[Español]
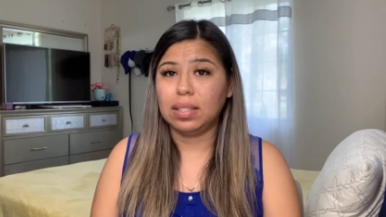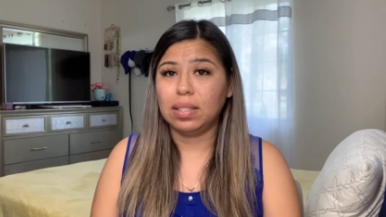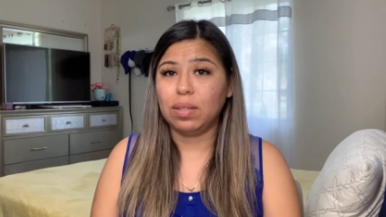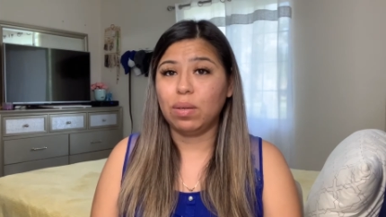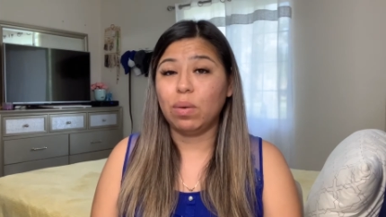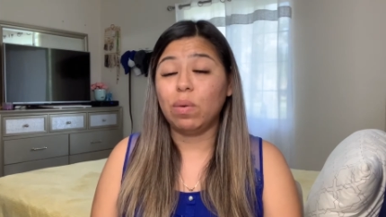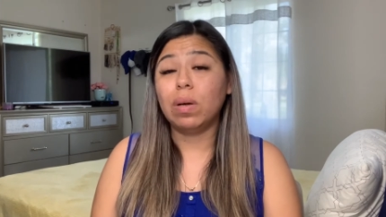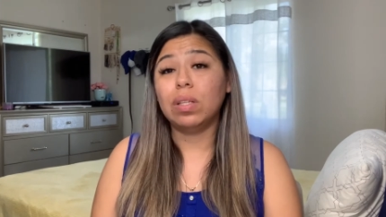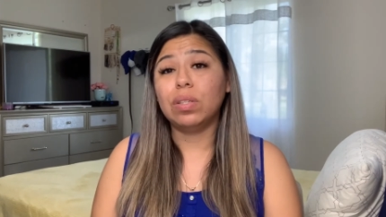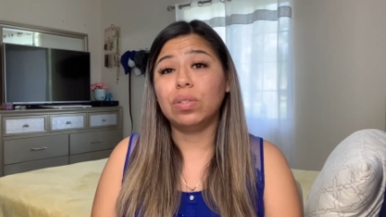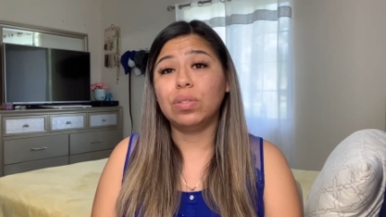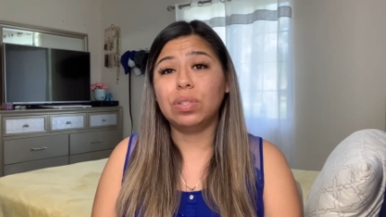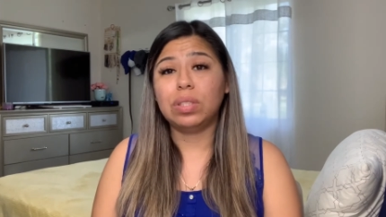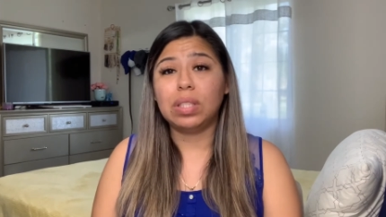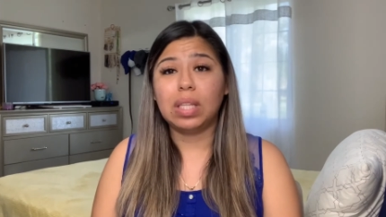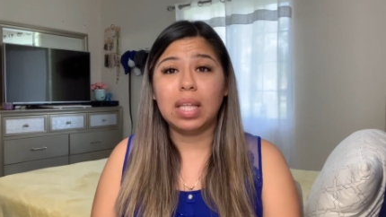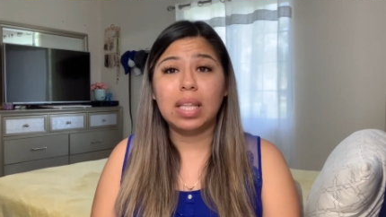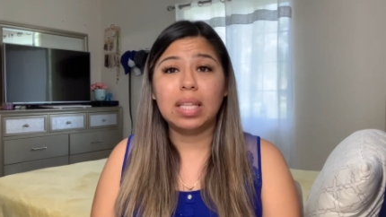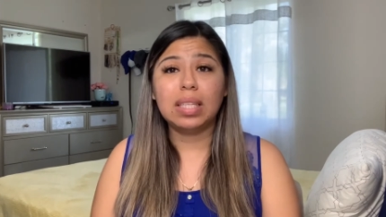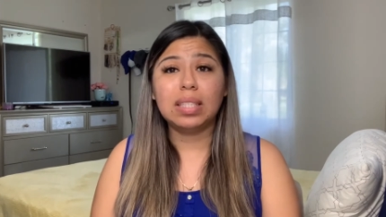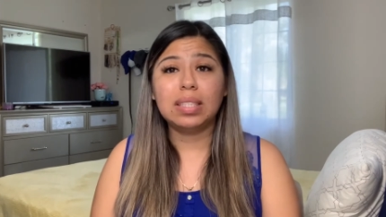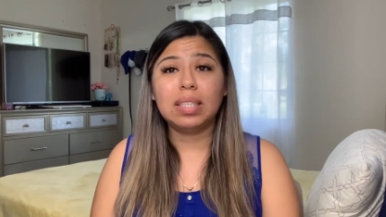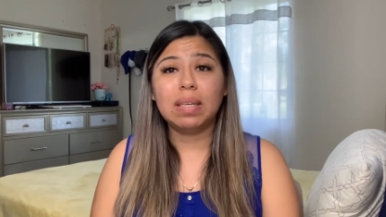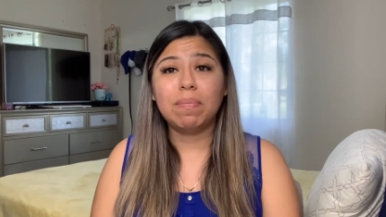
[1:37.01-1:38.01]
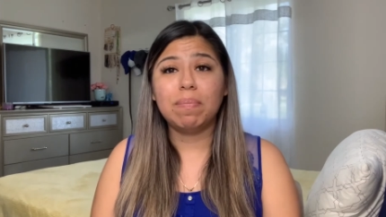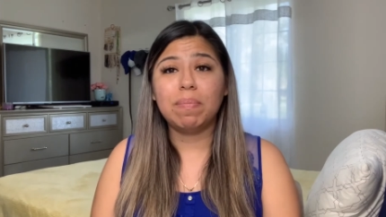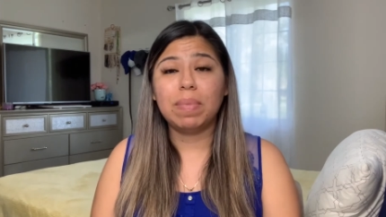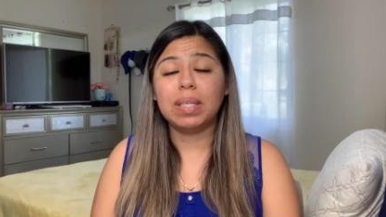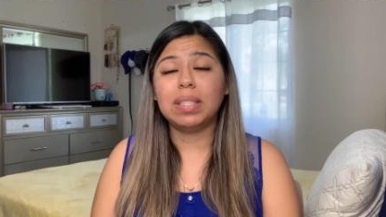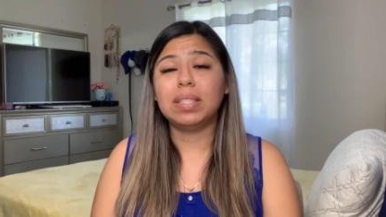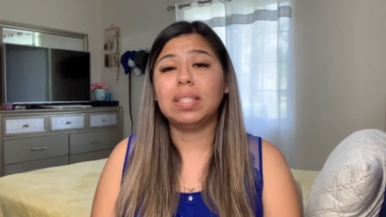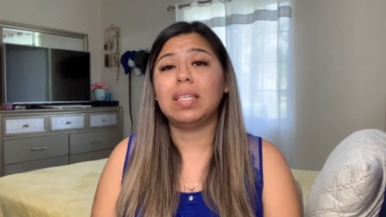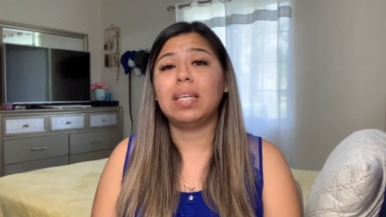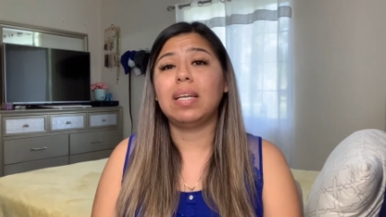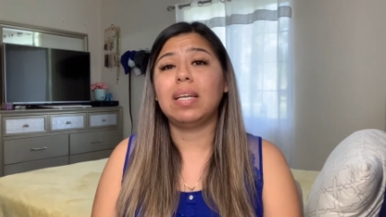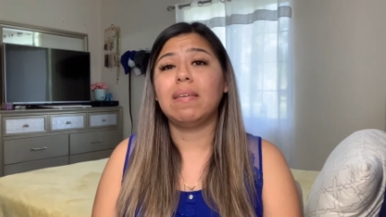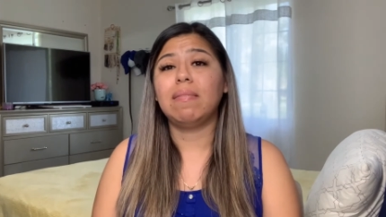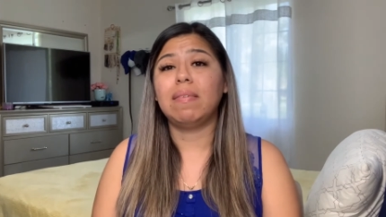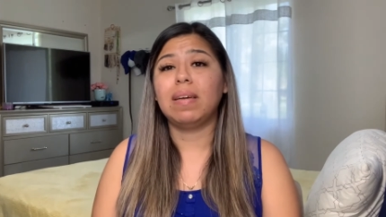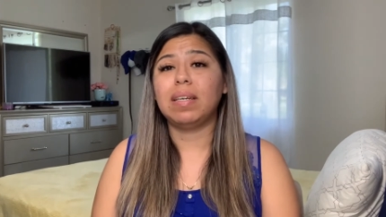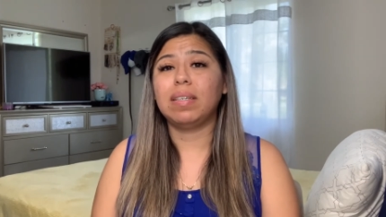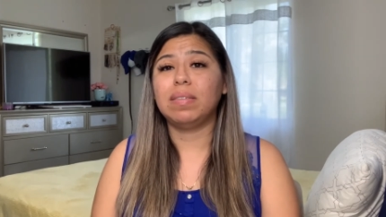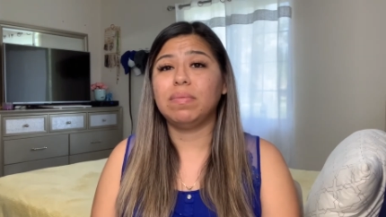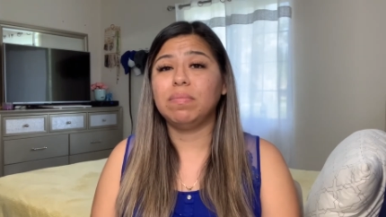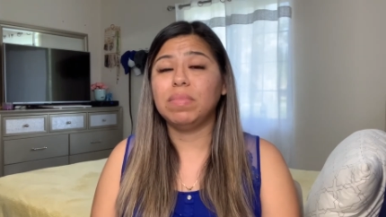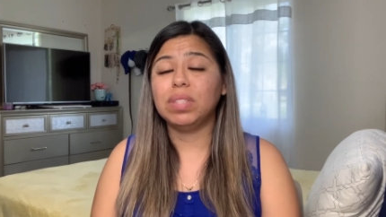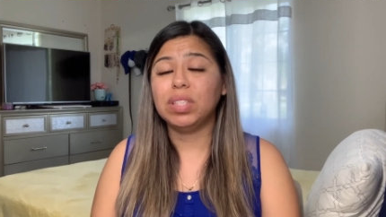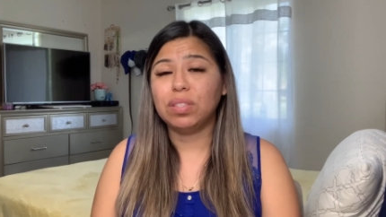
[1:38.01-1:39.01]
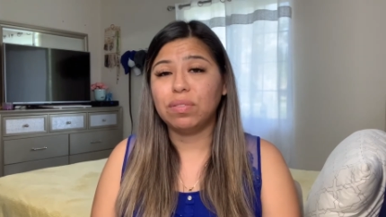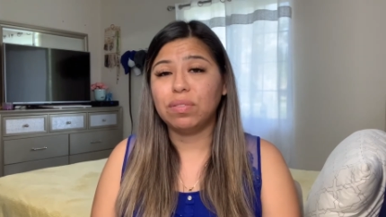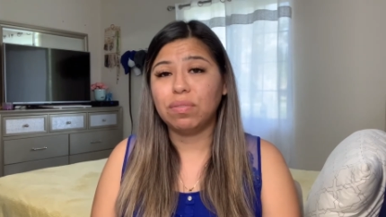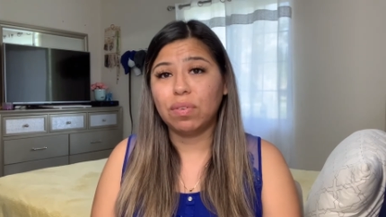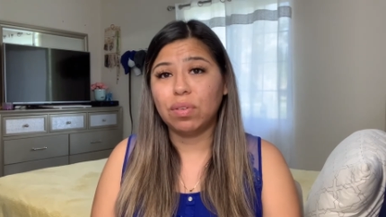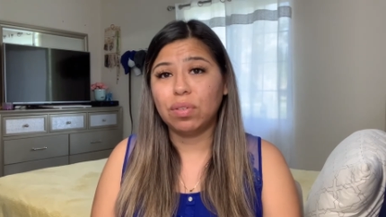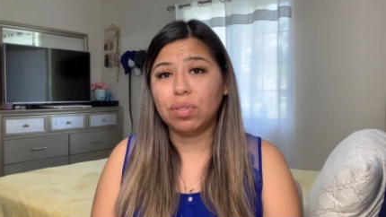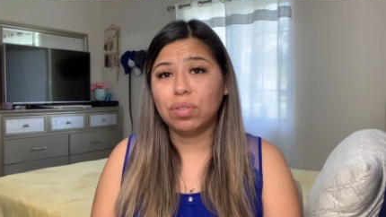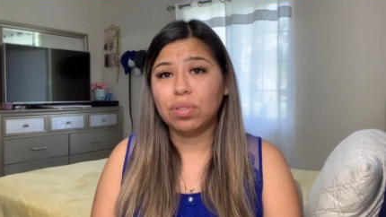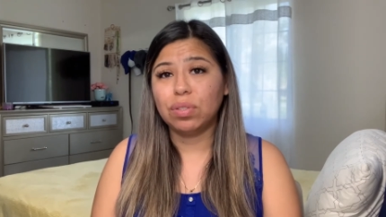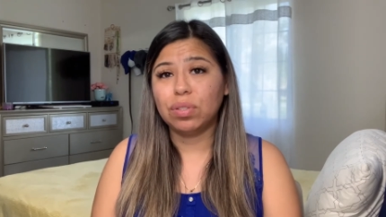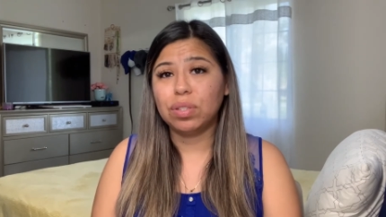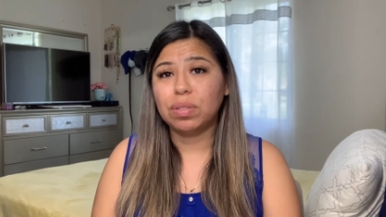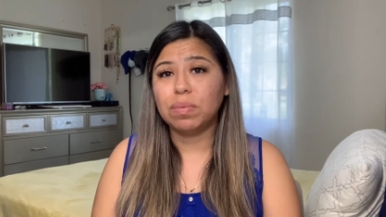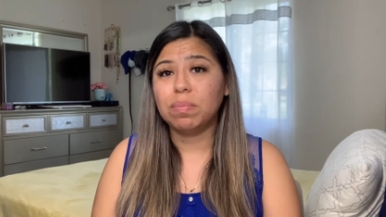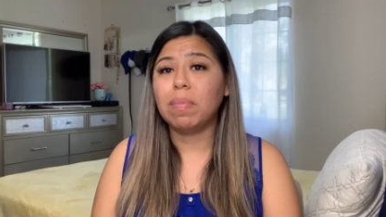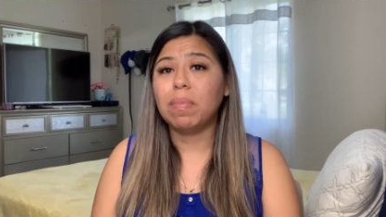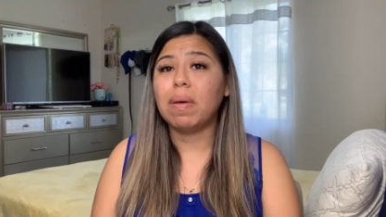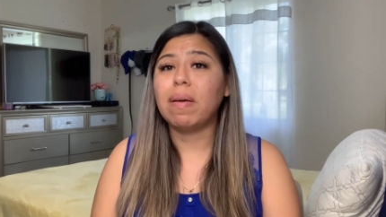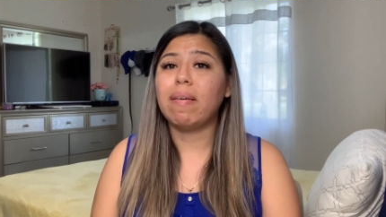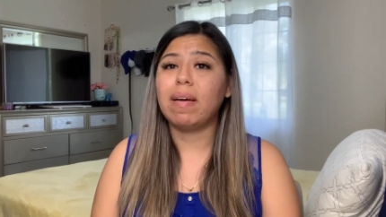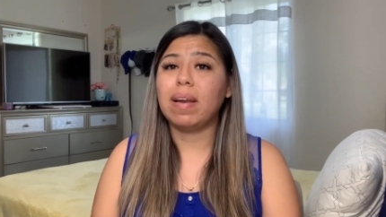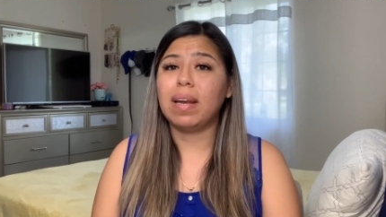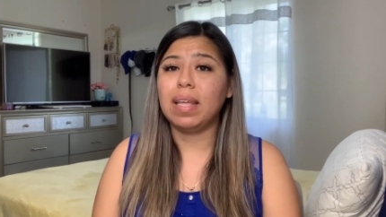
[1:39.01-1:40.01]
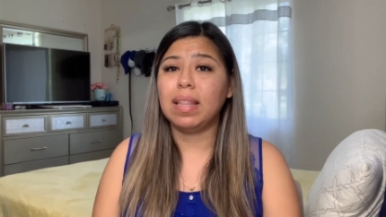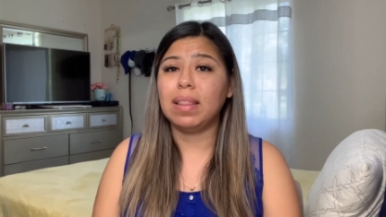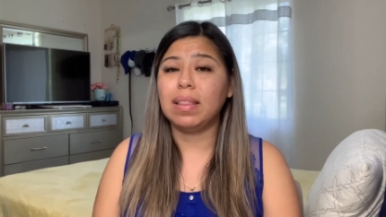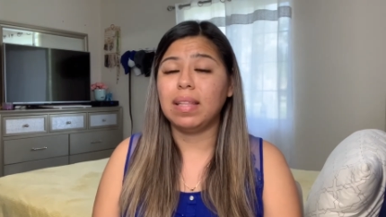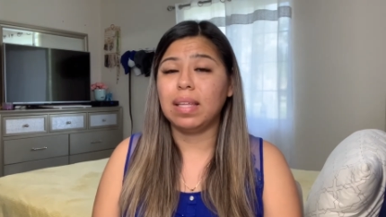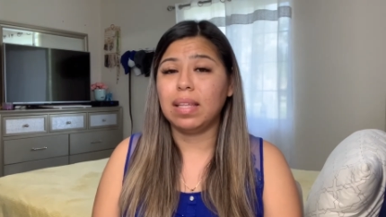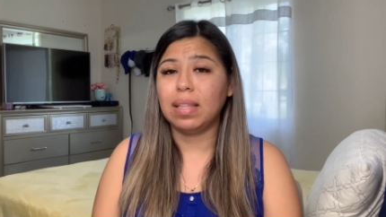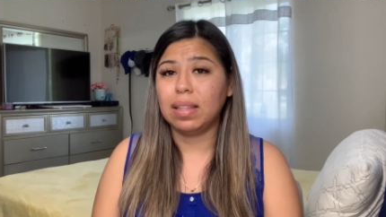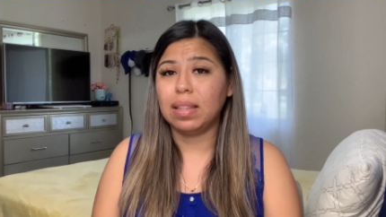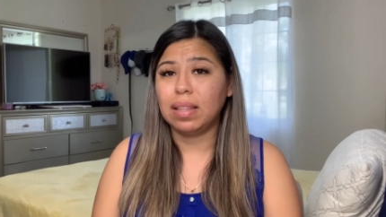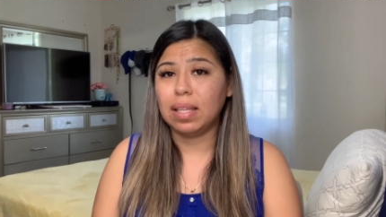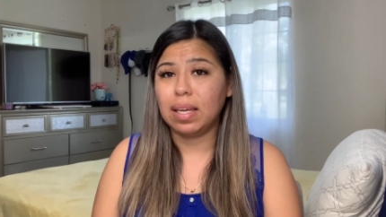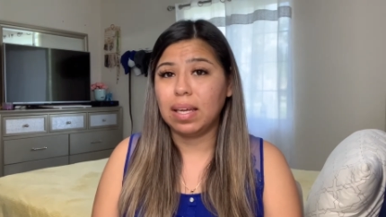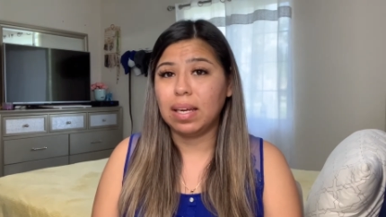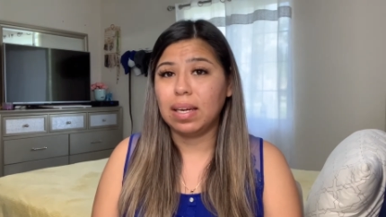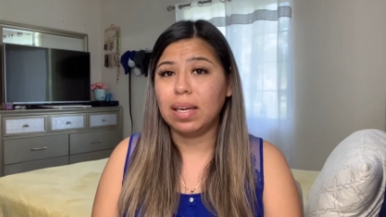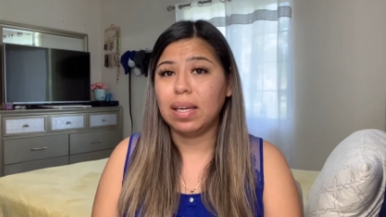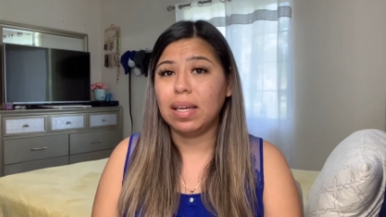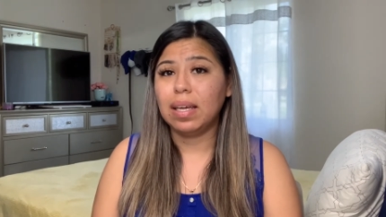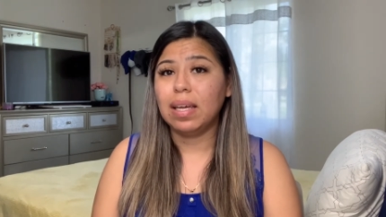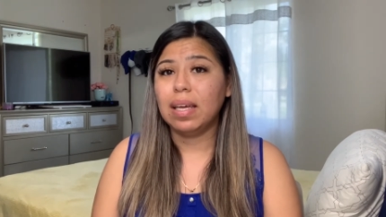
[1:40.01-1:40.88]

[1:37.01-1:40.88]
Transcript: Cuando ustedes empiecen a ver mis fotos me van a entender